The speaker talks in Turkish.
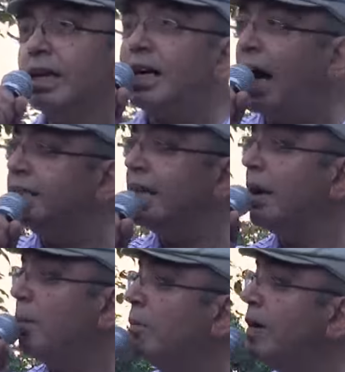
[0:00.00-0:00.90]

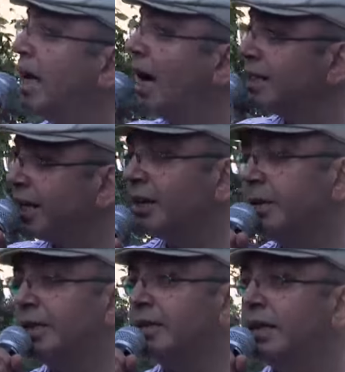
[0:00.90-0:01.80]
Kandil'e bomba yağdırır
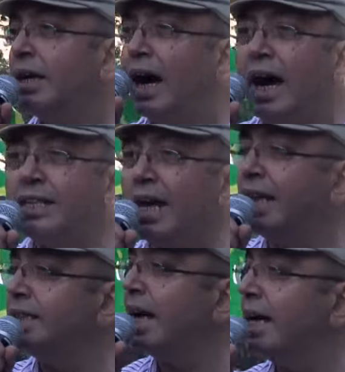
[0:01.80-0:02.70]
mı?
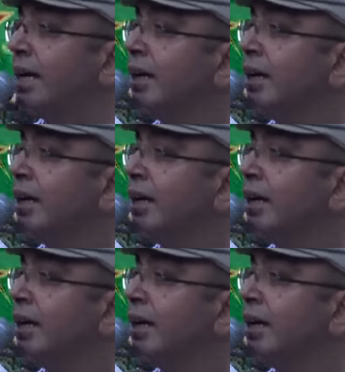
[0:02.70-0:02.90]
Ardahan'da,